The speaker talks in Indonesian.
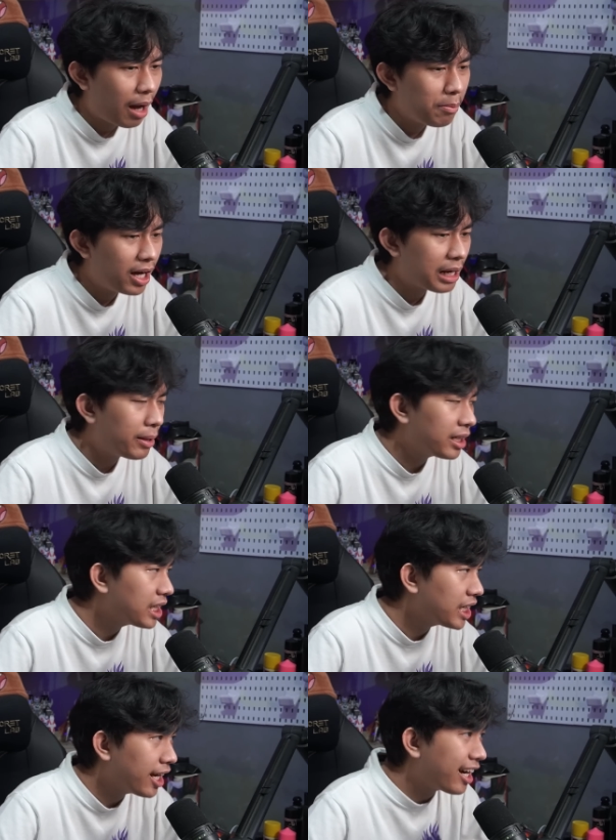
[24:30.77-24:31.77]
Apa harapan
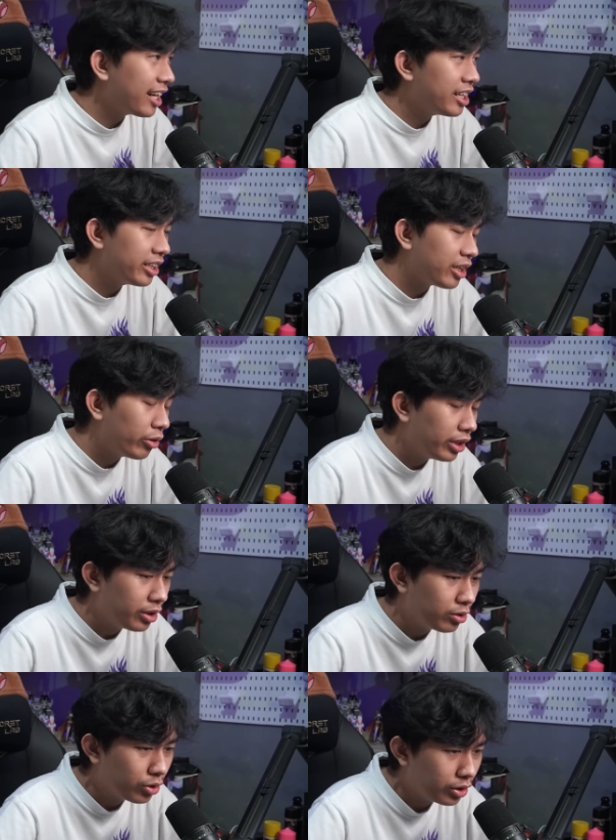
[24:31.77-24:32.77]
gue kalian di tahun
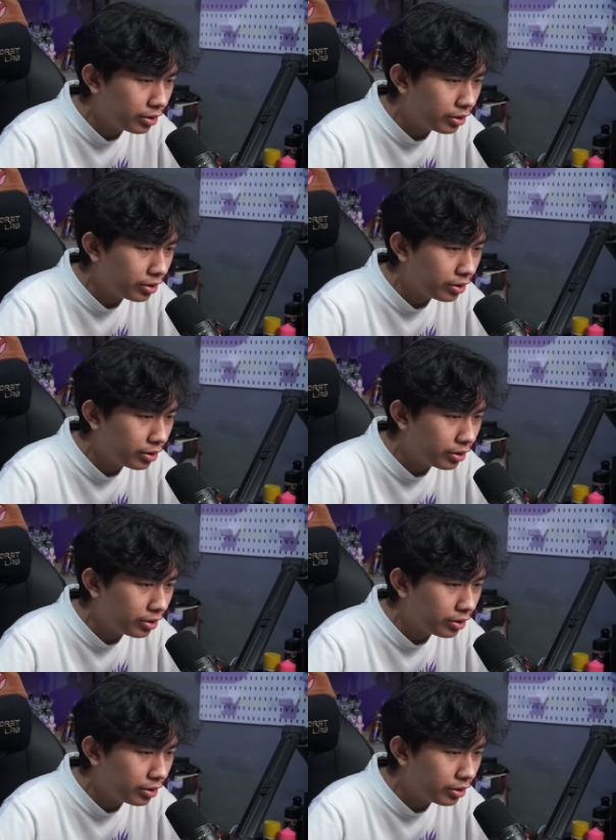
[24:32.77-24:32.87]
ini, cuy?